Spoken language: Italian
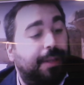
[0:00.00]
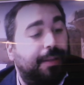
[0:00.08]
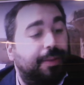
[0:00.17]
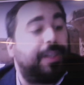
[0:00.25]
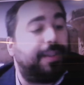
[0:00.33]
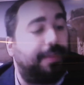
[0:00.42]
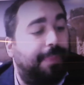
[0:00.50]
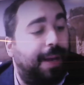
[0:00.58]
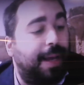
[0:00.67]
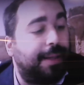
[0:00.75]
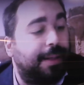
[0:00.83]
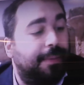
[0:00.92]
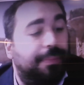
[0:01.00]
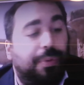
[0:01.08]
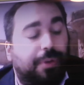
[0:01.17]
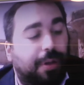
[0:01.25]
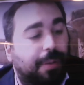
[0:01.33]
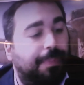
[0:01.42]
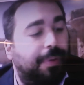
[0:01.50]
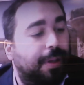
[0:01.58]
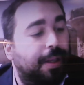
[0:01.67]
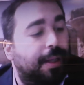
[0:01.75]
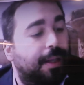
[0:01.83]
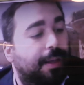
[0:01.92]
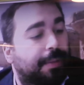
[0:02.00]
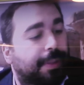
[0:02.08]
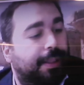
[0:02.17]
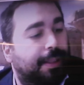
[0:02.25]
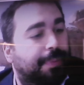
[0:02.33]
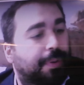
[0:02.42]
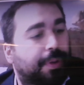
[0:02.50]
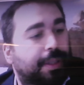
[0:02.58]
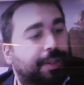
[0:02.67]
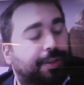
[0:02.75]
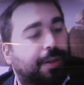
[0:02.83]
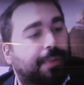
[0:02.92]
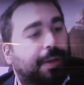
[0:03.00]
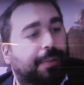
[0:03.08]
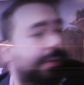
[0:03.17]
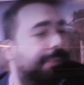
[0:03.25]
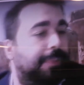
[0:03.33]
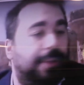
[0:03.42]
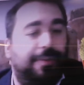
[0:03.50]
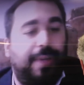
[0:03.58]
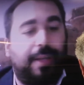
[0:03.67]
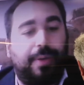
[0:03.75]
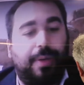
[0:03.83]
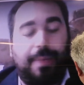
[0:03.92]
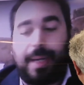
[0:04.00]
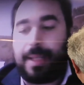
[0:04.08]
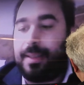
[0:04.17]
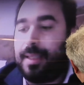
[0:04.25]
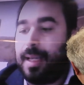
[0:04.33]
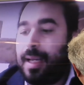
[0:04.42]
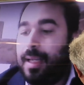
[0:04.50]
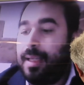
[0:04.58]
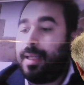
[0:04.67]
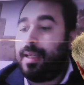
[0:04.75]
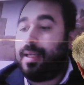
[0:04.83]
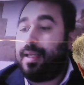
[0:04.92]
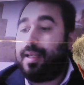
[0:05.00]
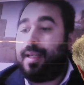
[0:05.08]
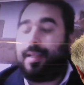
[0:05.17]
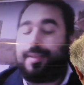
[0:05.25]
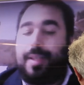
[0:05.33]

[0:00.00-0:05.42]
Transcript: senza un padre, purtroppo, perché poi insomma per via di una malattia se n'è